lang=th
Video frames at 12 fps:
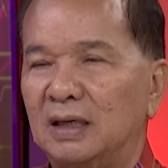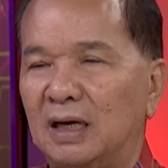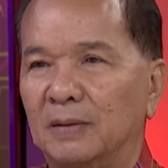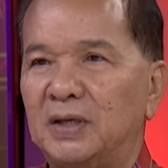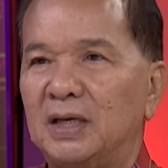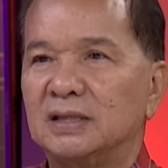
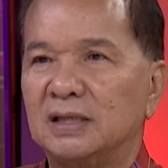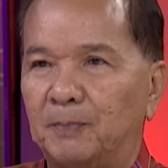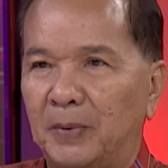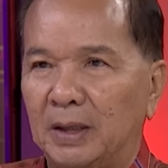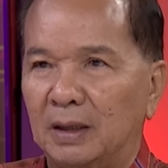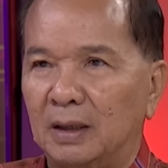เกือ
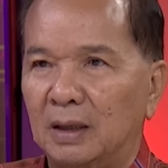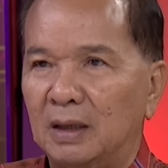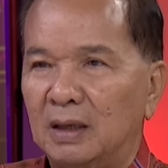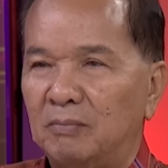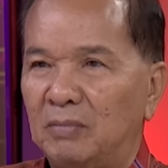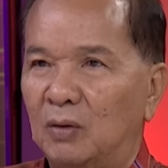บ20 ปี
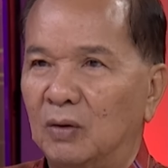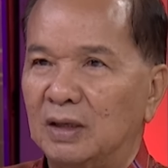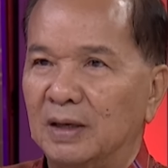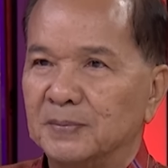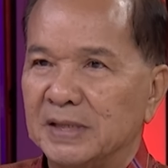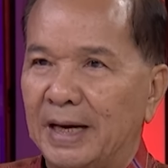มีคน
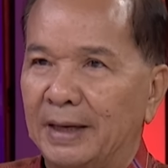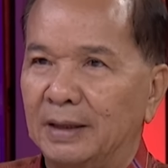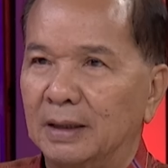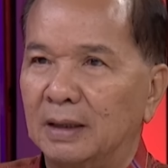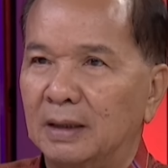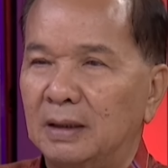เกือบ100,000
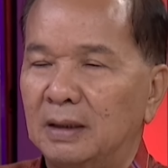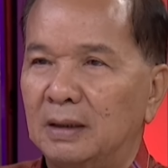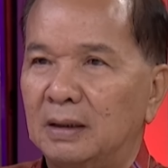นะ